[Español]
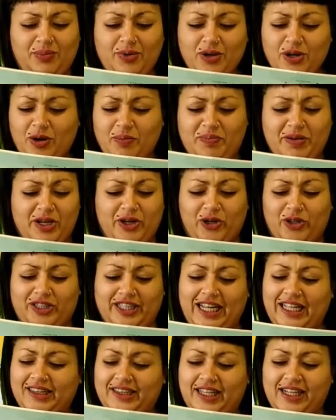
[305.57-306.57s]
¿vos no
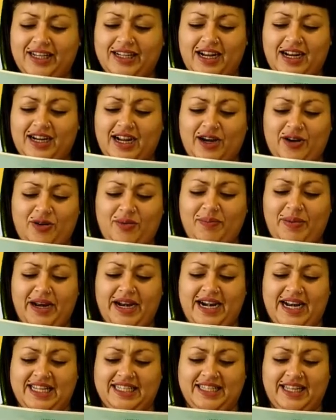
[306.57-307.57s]
picoteaste el cascarón
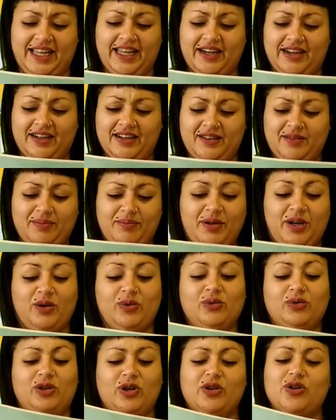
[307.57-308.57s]
para nacer?
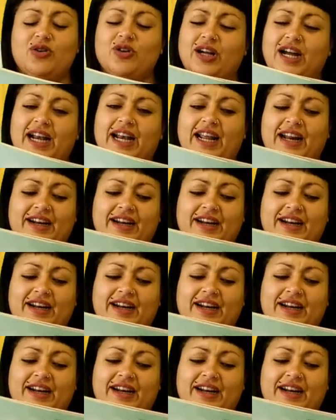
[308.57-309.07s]
Preguntó con cara